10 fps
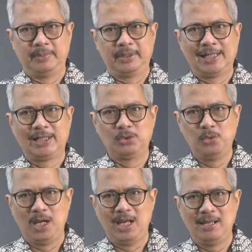Yang
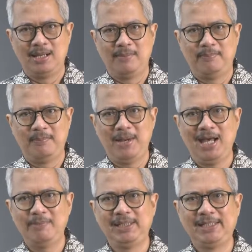kedua,
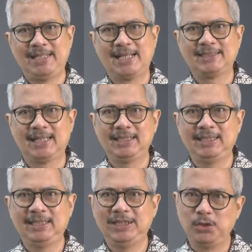memahami dasar
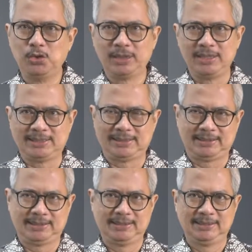ideologis,